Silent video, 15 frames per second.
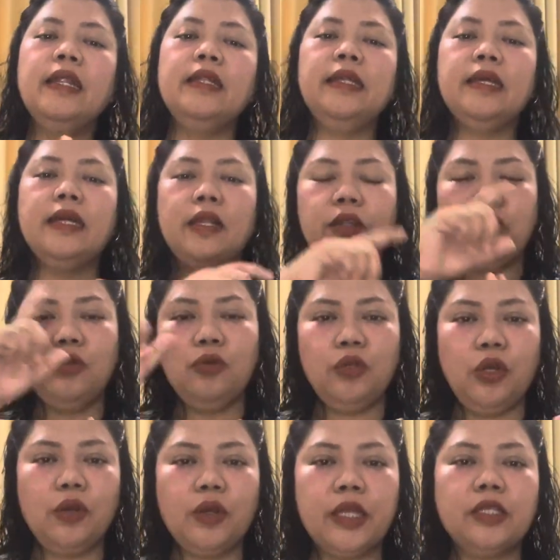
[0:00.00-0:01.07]
Nanti kalau itu
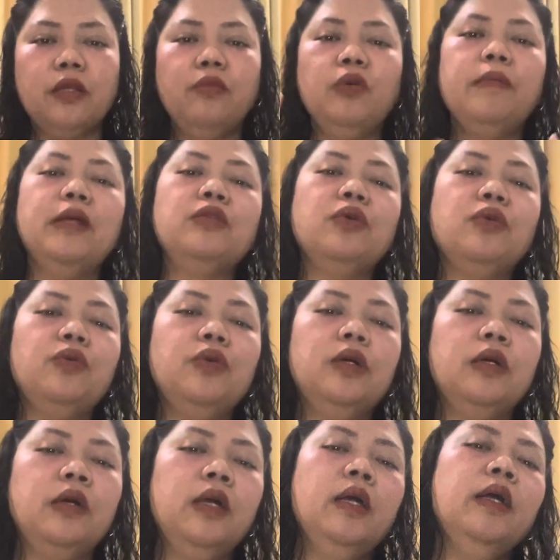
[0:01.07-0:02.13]
udah oke semua masuk
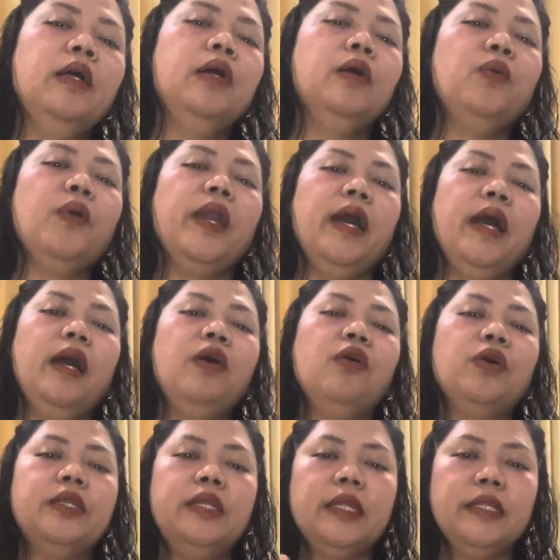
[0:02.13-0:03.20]
uh, eh, WA,
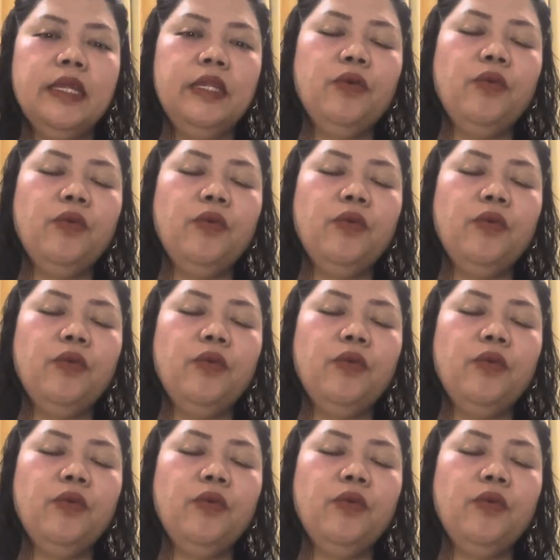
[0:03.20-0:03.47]
ordernya di